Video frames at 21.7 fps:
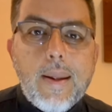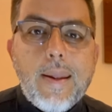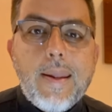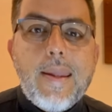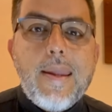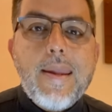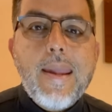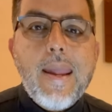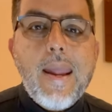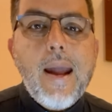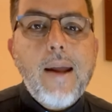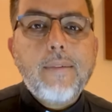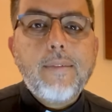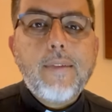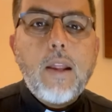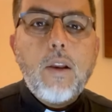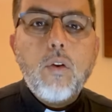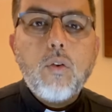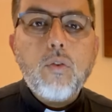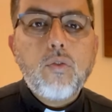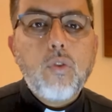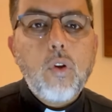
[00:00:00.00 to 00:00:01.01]
¿Y qué hace
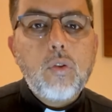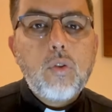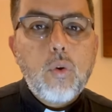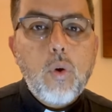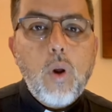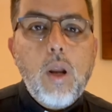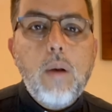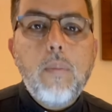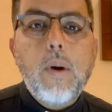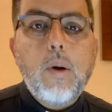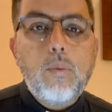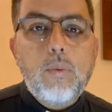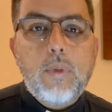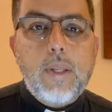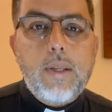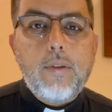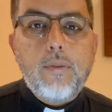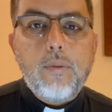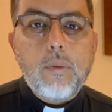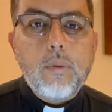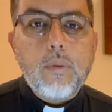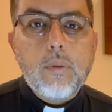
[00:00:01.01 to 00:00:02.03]
en nosotros el
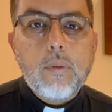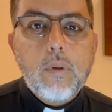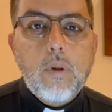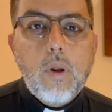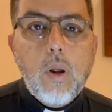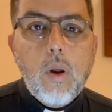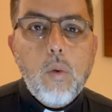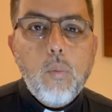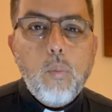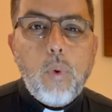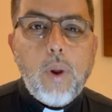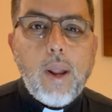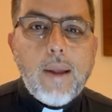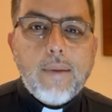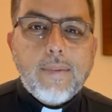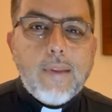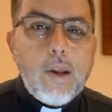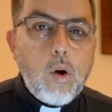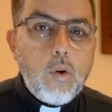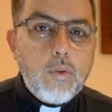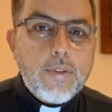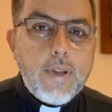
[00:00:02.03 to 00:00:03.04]
bautizo? Pues
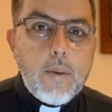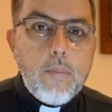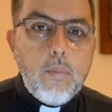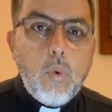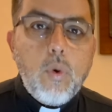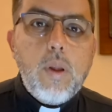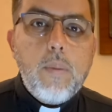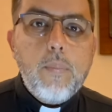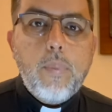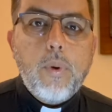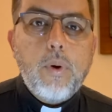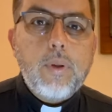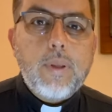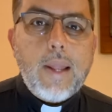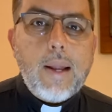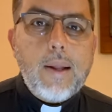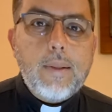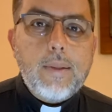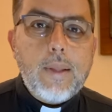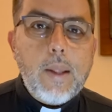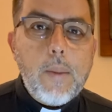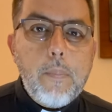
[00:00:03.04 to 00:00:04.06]
hace cosas muy
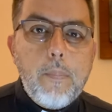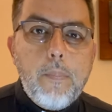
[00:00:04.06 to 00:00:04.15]
importantes.